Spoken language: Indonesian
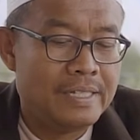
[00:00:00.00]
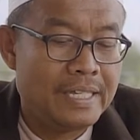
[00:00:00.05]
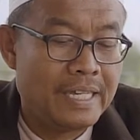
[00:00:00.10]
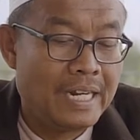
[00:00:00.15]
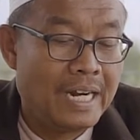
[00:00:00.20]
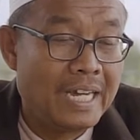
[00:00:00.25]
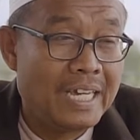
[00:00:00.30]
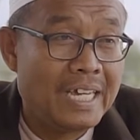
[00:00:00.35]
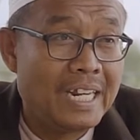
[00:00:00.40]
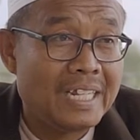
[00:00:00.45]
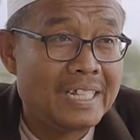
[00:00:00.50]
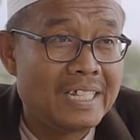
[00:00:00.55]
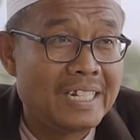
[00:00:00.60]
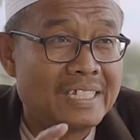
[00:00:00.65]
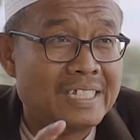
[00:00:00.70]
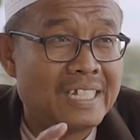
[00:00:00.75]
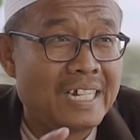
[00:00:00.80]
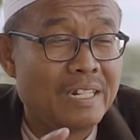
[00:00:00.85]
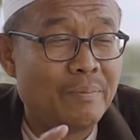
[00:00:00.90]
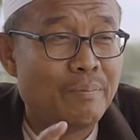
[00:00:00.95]
kira-kira
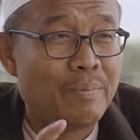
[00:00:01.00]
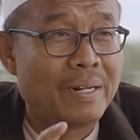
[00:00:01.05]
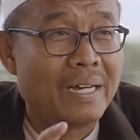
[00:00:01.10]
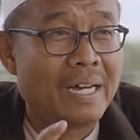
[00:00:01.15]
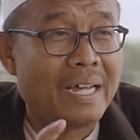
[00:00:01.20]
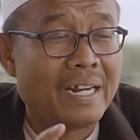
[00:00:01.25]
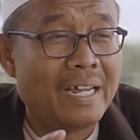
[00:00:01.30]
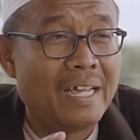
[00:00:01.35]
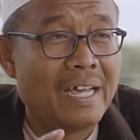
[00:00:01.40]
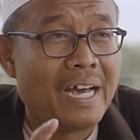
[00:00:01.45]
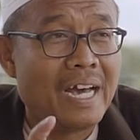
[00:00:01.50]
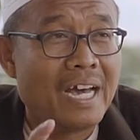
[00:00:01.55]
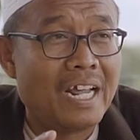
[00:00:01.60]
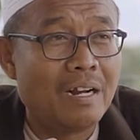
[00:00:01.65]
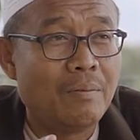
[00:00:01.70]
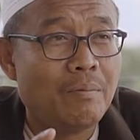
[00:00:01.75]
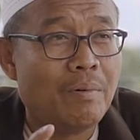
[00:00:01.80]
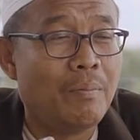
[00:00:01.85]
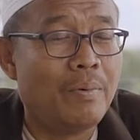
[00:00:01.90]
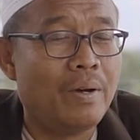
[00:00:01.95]
terjadi perkara yang
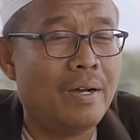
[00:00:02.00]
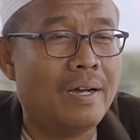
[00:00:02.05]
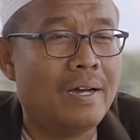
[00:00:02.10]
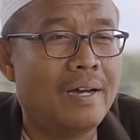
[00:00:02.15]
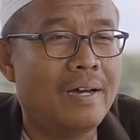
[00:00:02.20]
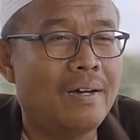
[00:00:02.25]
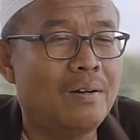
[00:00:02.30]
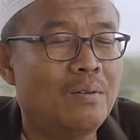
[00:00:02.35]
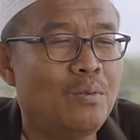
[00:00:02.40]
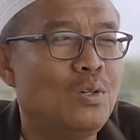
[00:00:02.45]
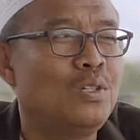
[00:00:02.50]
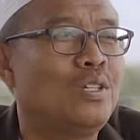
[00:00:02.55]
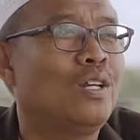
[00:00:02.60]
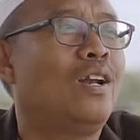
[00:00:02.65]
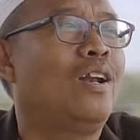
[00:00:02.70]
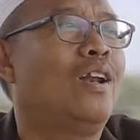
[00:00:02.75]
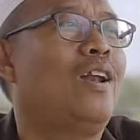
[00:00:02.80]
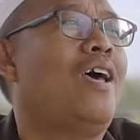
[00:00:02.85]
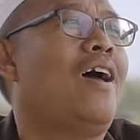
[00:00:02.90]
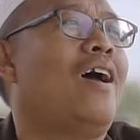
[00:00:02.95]
haram apa enggak ya
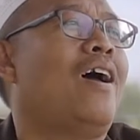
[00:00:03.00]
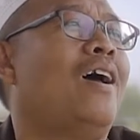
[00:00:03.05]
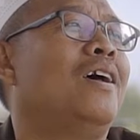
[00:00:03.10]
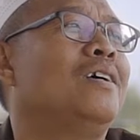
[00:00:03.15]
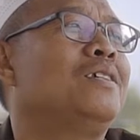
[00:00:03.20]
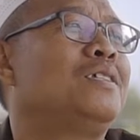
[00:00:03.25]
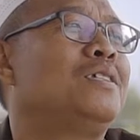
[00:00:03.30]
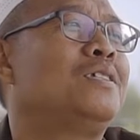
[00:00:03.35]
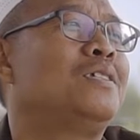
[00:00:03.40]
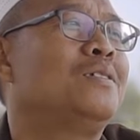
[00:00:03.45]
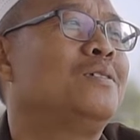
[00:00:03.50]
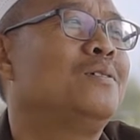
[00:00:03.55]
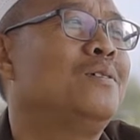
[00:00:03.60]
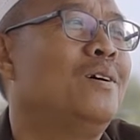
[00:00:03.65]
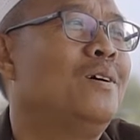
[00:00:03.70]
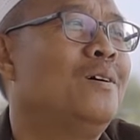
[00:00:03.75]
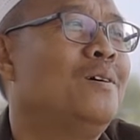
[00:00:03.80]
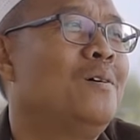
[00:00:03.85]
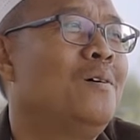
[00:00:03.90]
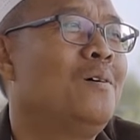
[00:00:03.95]
jelas
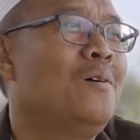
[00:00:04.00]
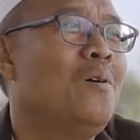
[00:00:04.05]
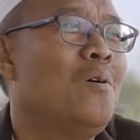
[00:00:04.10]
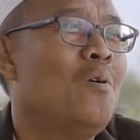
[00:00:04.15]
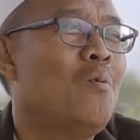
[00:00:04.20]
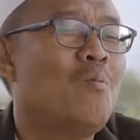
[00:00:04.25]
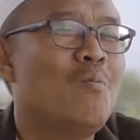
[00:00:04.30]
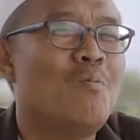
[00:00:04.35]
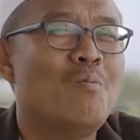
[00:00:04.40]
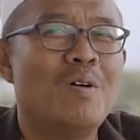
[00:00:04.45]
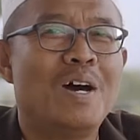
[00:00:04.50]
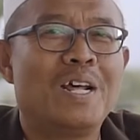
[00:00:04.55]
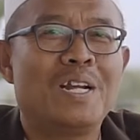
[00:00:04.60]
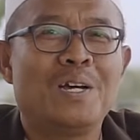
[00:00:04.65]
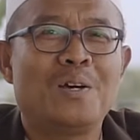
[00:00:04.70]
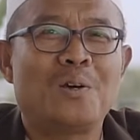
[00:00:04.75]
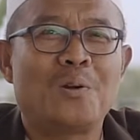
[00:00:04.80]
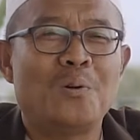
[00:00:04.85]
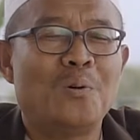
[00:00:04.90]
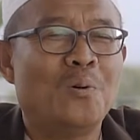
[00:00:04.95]
ya
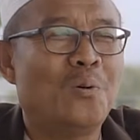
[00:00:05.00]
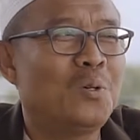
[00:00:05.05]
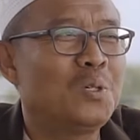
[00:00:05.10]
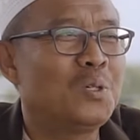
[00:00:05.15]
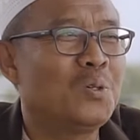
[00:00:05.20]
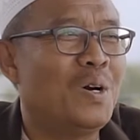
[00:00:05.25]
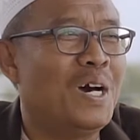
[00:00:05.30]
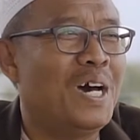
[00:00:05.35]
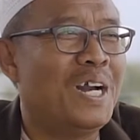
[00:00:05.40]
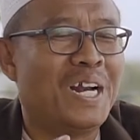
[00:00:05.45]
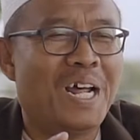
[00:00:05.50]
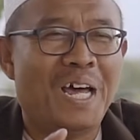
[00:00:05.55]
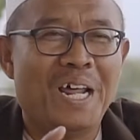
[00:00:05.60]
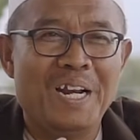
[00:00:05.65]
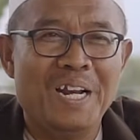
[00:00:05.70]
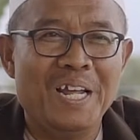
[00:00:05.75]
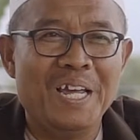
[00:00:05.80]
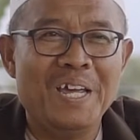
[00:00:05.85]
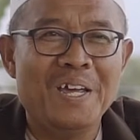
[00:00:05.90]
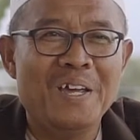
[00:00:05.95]
mari kerumus
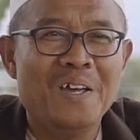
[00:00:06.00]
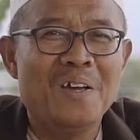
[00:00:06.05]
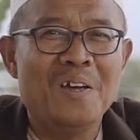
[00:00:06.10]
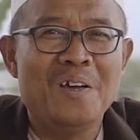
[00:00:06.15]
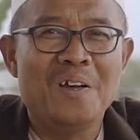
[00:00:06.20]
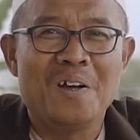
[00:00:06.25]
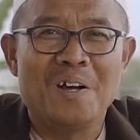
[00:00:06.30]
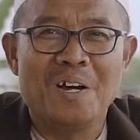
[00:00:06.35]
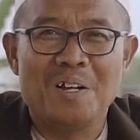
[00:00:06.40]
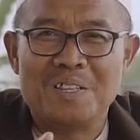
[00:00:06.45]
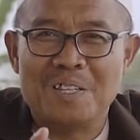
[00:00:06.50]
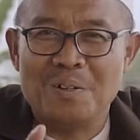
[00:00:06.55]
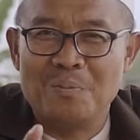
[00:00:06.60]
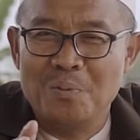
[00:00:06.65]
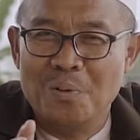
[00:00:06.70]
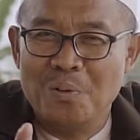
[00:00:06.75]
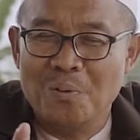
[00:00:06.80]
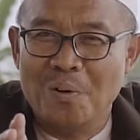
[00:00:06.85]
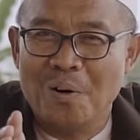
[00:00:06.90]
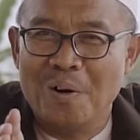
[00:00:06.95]
suara nih
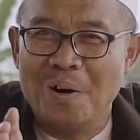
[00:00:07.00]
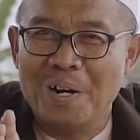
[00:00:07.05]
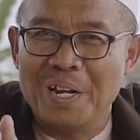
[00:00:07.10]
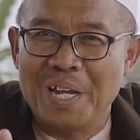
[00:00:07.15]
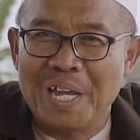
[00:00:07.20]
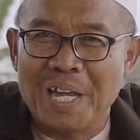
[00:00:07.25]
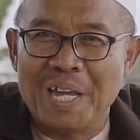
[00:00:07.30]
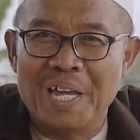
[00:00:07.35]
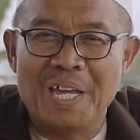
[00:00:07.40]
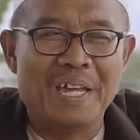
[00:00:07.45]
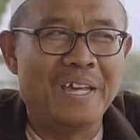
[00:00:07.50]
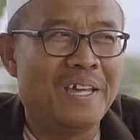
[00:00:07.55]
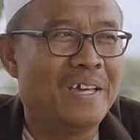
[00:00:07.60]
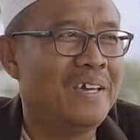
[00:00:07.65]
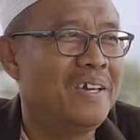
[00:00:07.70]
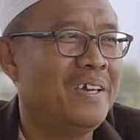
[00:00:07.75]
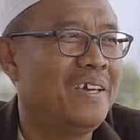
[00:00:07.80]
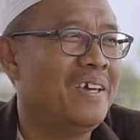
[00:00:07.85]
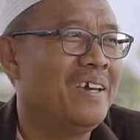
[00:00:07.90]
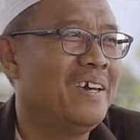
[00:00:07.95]
ketemu wonge
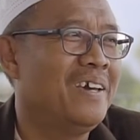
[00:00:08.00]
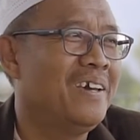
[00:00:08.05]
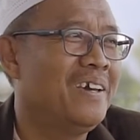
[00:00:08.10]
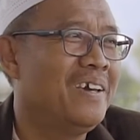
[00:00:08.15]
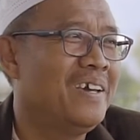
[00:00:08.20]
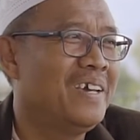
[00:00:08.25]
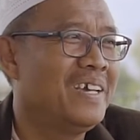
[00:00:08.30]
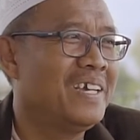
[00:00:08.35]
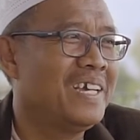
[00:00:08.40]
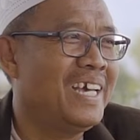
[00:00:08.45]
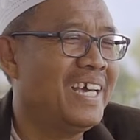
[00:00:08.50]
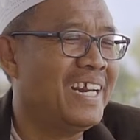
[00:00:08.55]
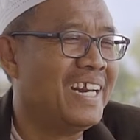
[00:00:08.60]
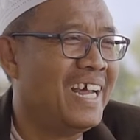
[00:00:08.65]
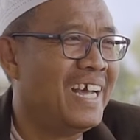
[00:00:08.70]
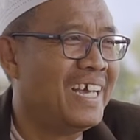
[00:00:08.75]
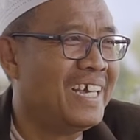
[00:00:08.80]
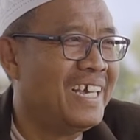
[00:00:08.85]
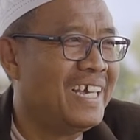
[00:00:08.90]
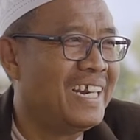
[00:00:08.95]
ya
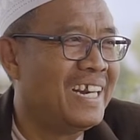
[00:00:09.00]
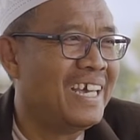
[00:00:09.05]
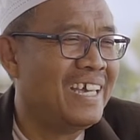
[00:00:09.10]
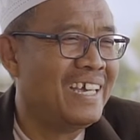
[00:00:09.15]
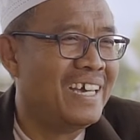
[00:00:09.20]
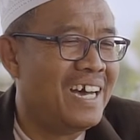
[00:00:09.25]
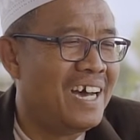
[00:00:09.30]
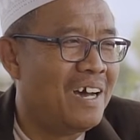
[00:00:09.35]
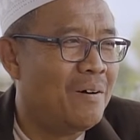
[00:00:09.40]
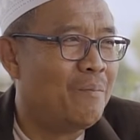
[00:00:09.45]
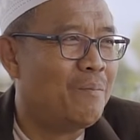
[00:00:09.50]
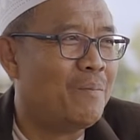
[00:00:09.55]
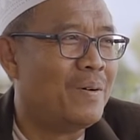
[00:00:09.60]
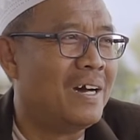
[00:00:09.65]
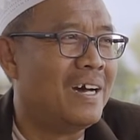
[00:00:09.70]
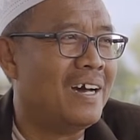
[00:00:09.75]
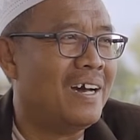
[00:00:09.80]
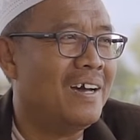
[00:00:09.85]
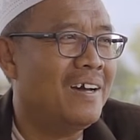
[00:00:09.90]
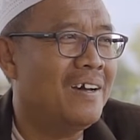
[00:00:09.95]
kira-kira ya
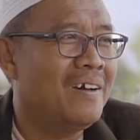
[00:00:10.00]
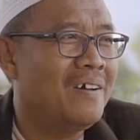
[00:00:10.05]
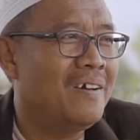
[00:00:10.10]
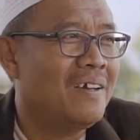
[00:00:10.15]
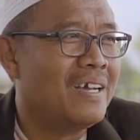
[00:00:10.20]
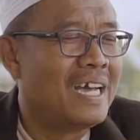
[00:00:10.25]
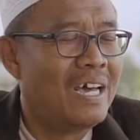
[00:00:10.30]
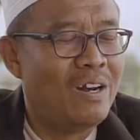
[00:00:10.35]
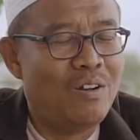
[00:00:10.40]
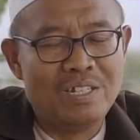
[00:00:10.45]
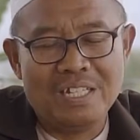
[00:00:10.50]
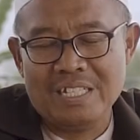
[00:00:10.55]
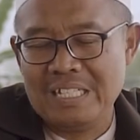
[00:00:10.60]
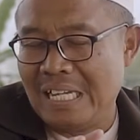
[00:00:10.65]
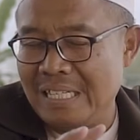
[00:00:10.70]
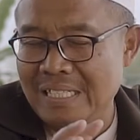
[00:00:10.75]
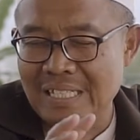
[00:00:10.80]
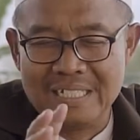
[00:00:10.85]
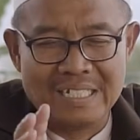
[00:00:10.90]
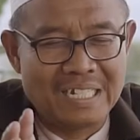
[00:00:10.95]
apa kalau
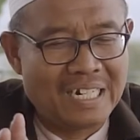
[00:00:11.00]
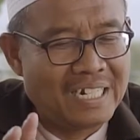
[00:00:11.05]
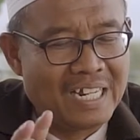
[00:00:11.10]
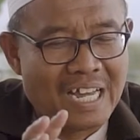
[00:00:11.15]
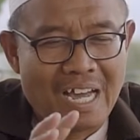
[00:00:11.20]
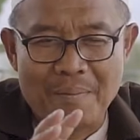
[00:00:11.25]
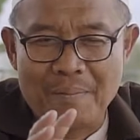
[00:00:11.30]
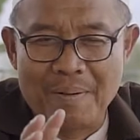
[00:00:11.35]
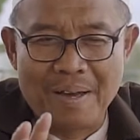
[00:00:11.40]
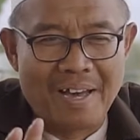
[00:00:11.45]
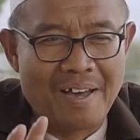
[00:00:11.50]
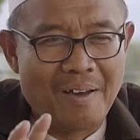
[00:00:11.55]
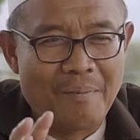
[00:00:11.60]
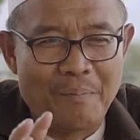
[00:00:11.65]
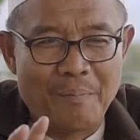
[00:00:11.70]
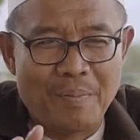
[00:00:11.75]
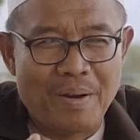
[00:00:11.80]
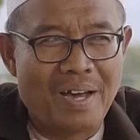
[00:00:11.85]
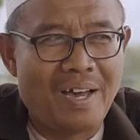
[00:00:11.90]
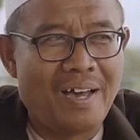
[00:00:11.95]
tidak terjadi
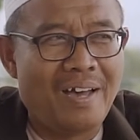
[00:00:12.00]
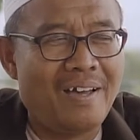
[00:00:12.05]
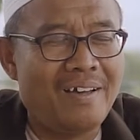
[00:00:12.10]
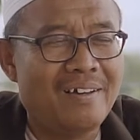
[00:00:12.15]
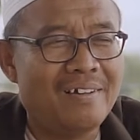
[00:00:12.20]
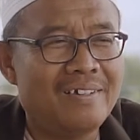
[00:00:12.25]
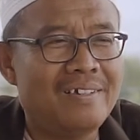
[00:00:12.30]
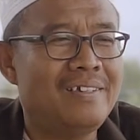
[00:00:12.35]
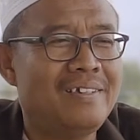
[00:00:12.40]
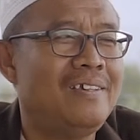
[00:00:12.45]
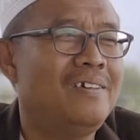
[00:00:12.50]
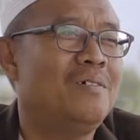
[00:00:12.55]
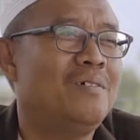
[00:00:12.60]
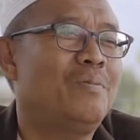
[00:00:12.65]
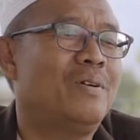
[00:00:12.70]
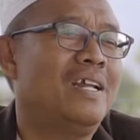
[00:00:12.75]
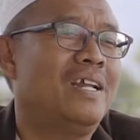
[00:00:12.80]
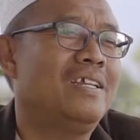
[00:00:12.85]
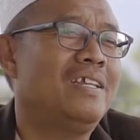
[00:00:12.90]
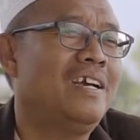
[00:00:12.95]
apa-apa ya
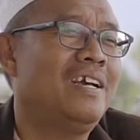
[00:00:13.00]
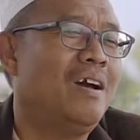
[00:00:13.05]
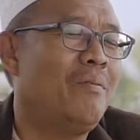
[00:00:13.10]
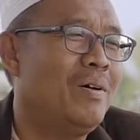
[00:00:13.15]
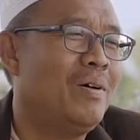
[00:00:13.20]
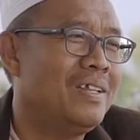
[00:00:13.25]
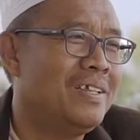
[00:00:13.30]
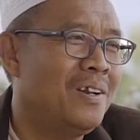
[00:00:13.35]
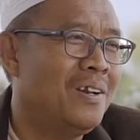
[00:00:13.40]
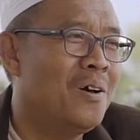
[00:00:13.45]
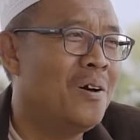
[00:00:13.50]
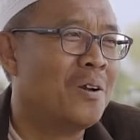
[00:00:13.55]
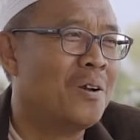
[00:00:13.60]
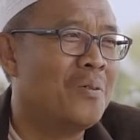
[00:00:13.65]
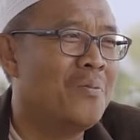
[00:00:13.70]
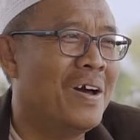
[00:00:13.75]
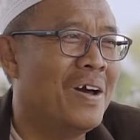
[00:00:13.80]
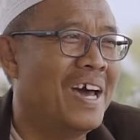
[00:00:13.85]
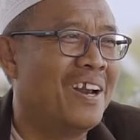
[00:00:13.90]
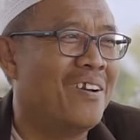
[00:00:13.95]
berarti gak pati
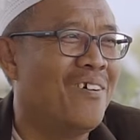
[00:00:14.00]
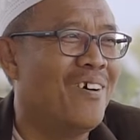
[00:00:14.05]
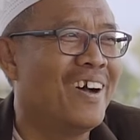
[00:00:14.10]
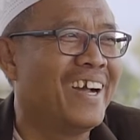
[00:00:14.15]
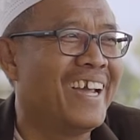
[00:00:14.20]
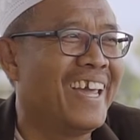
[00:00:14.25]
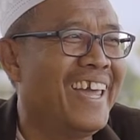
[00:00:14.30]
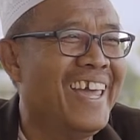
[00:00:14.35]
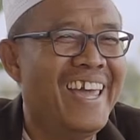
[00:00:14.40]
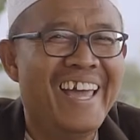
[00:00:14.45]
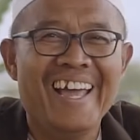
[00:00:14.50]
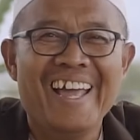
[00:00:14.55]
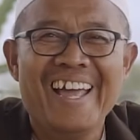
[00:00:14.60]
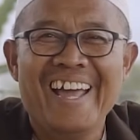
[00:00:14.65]
normal wonge